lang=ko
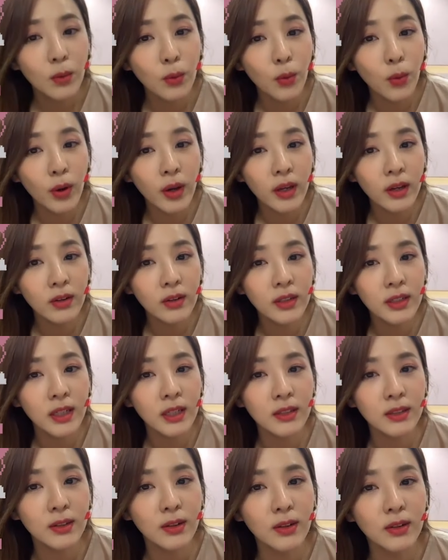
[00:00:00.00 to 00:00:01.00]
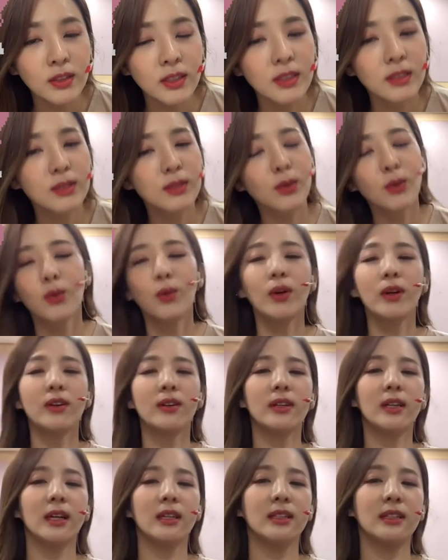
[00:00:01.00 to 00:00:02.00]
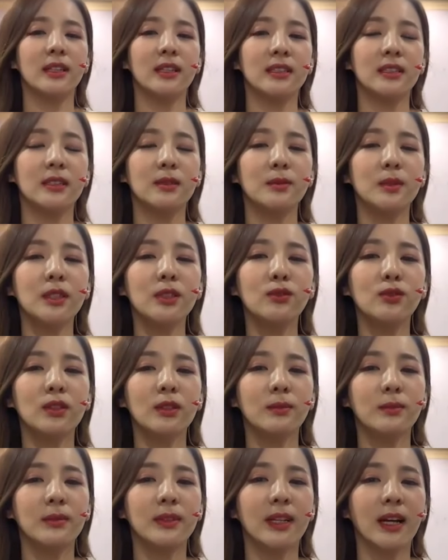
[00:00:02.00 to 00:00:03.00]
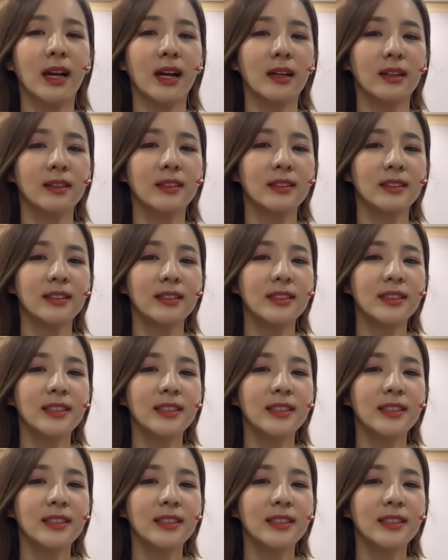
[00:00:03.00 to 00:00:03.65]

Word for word: 오해영이라니요. 지금 저 오해영이 아니라 지금 신우리입니다.